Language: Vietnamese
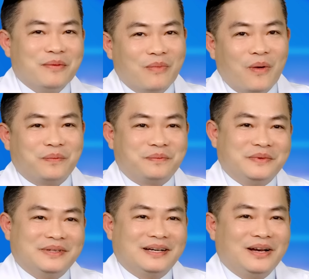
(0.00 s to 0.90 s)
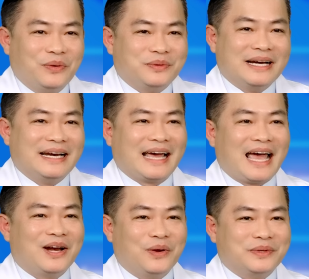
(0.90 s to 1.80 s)
một liệu trình hay
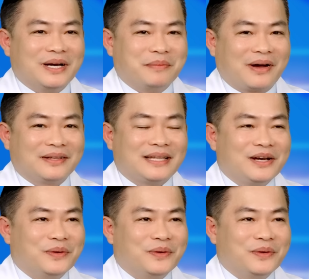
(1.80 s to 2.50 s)
hai liệu trình mà có thể